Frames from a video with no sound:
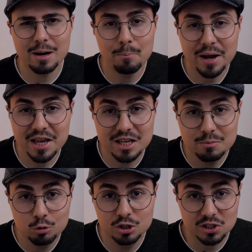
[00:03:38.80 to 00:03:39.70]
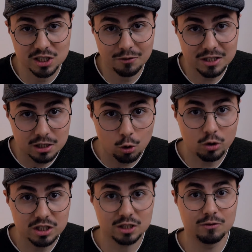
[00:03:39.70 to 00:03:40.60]
компания не будет создавать
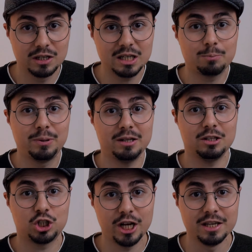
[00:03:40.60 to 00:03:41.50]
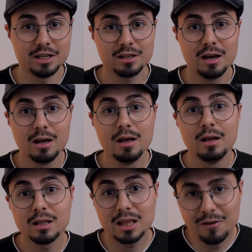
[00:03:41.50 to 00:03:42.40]
клоны своих приложений.
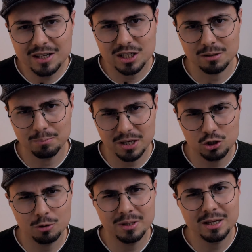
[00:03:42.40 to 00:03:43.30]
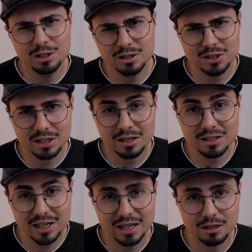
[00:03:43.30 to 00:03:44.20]
Давайте перейдем на один из таких
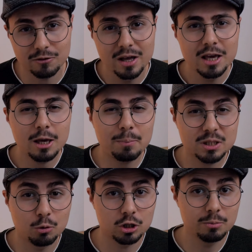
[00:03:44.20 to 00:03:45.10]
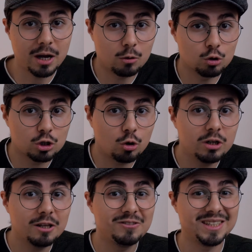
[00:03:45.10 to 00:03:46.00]
сайтов и посмотрим, как
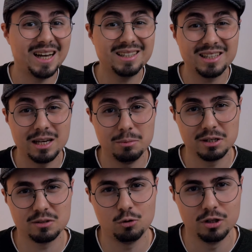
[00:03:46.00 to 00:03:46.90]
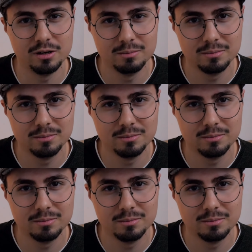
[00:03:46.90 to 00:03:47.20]
устроена вся схема развода.